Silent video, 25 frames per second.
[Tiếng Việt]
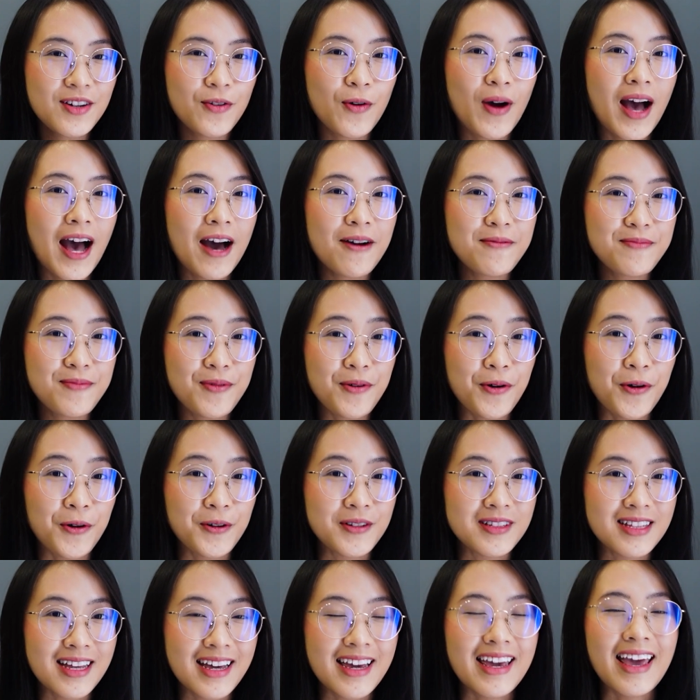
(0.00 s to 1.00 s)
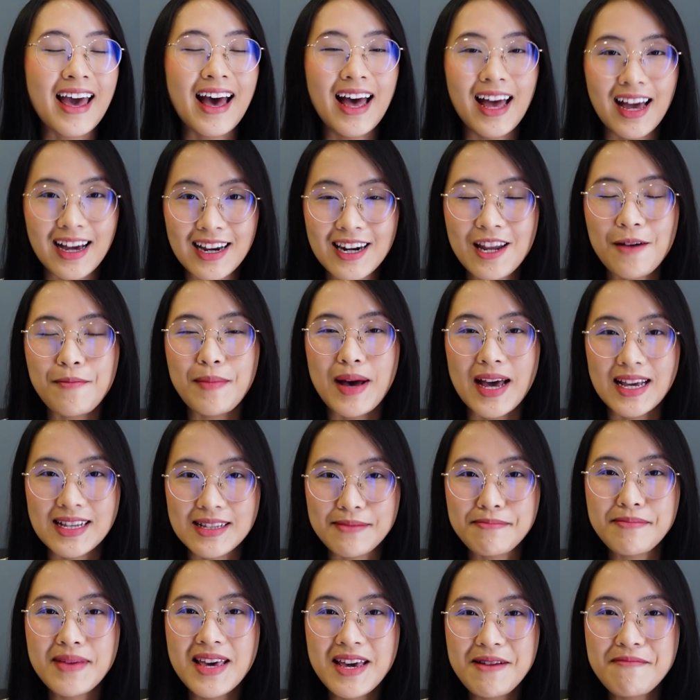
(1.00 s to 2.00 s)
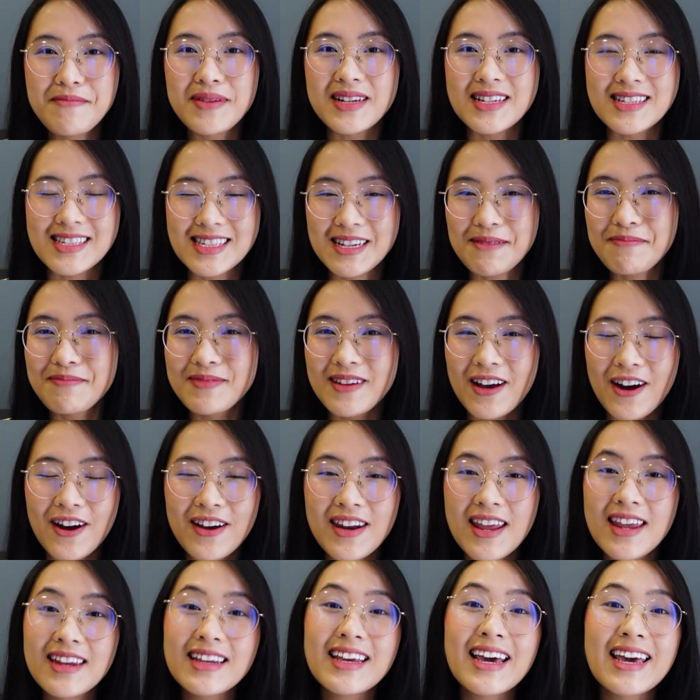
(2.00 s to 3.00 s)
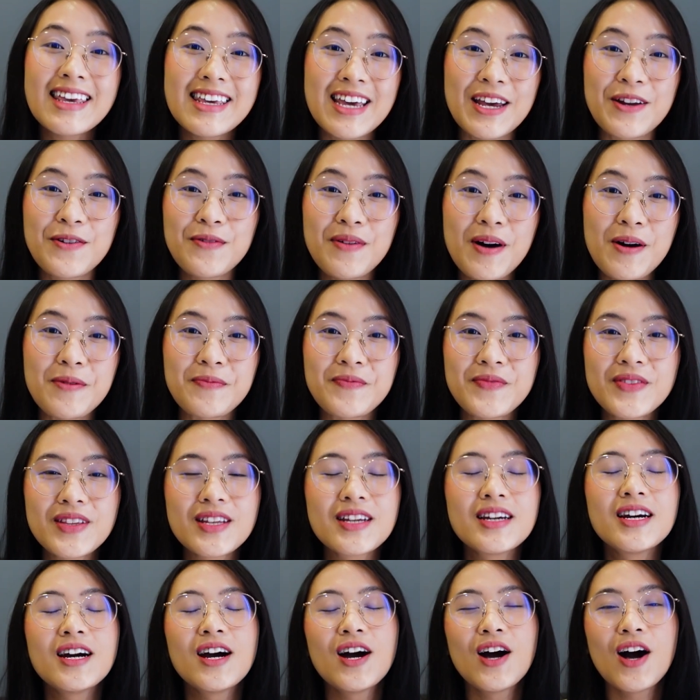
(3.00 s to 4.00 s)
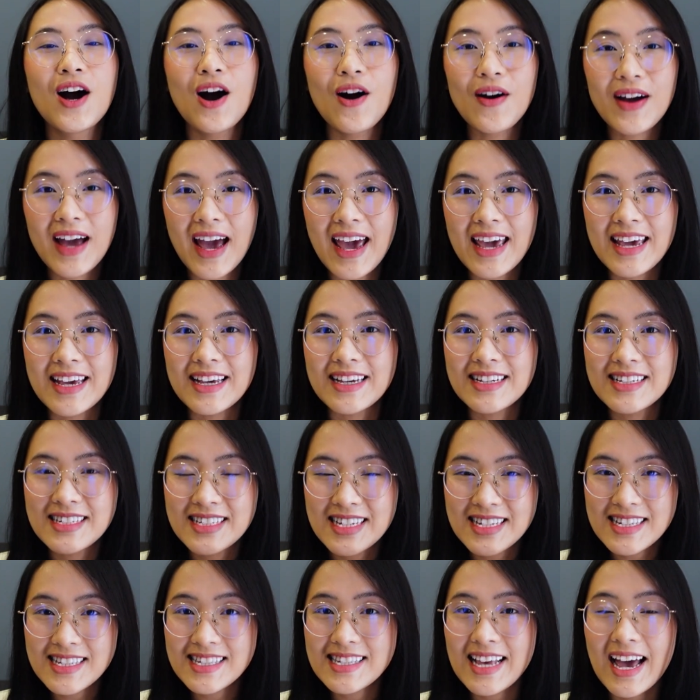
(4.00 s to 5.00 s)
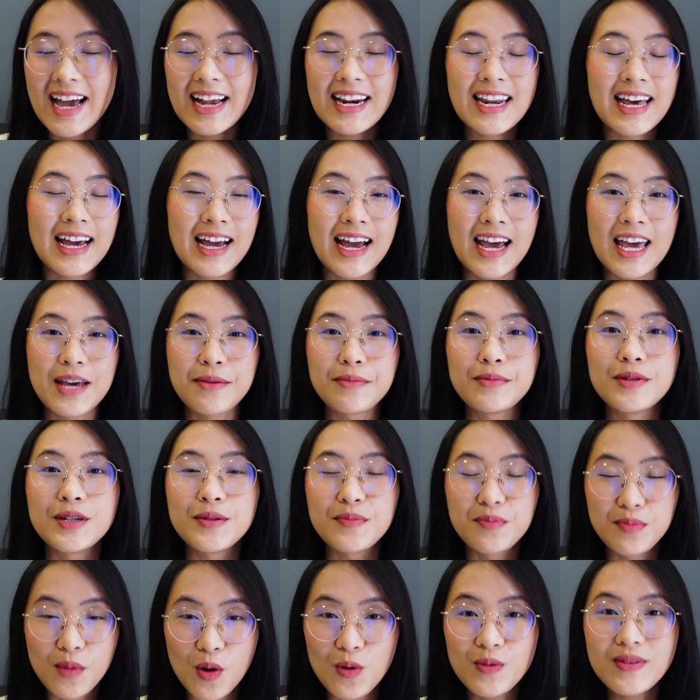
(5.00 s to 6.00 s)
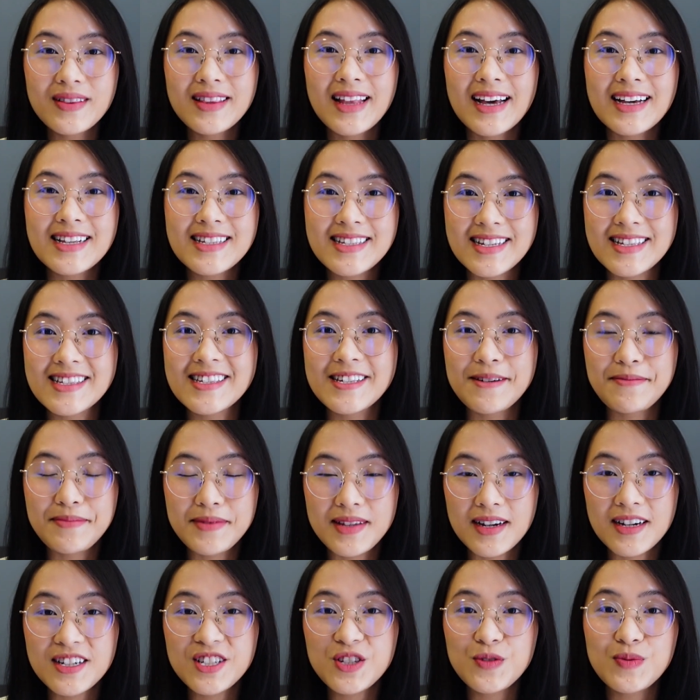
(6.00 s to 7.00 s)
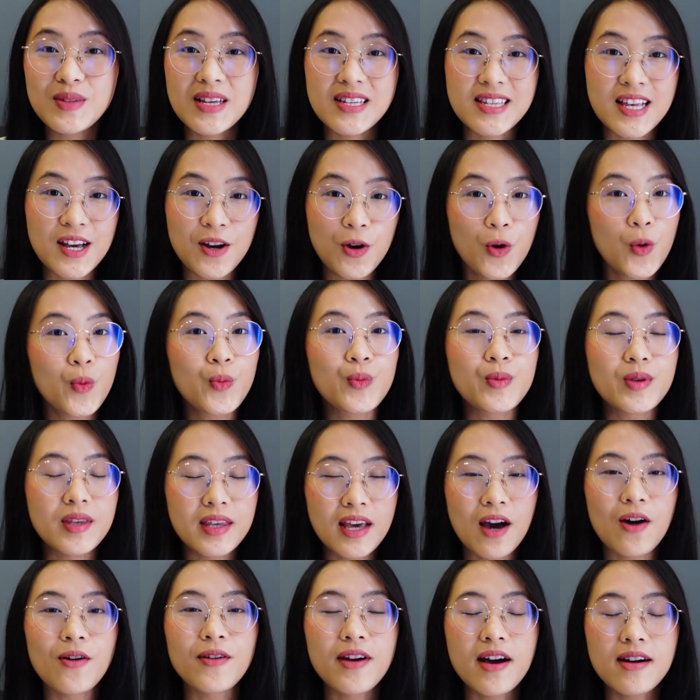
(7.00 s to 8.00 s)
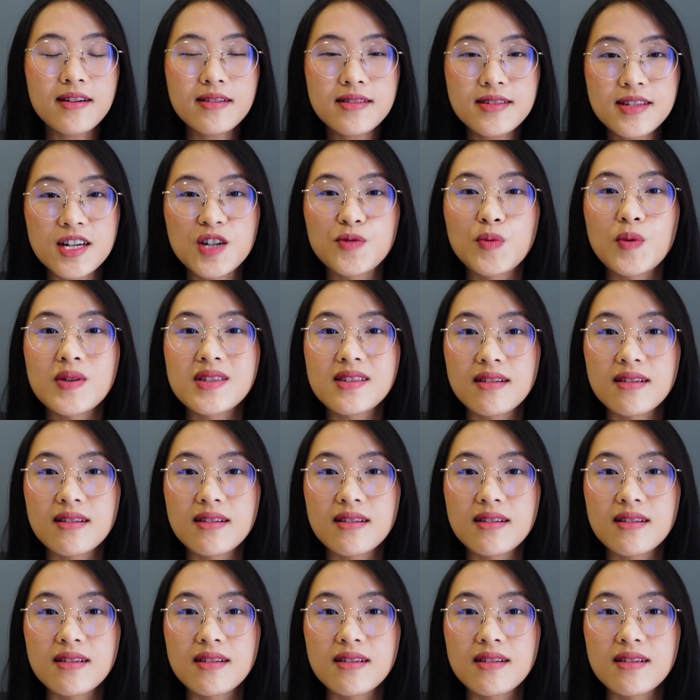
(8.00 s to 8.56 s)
của Apple thì hẳn là bạn biết mình sắp nói đến cái gì đúng không? Ok, chính xác là ngày 14 tháng 9 sắp tới chúng ta sẽ cùng nhau đón chờ một